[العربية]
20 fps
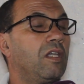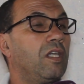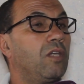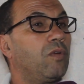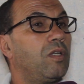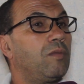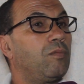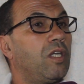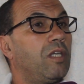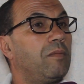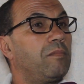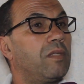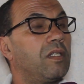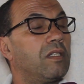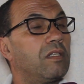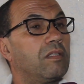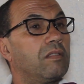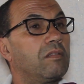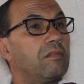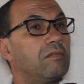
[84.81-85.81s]
ايوا المهم
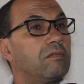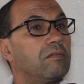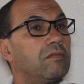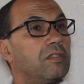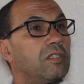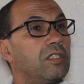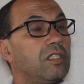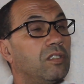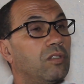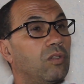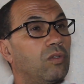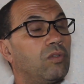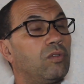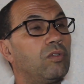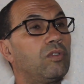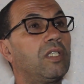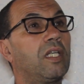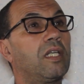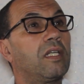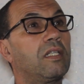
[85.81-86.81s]
آه،
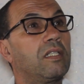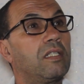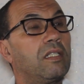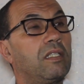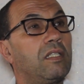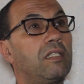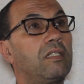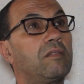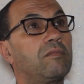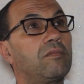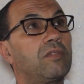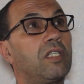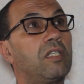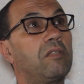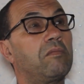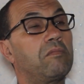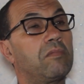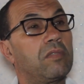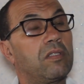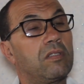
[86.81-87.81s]
تلقوا الى اخره
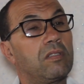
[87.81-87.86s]
المهم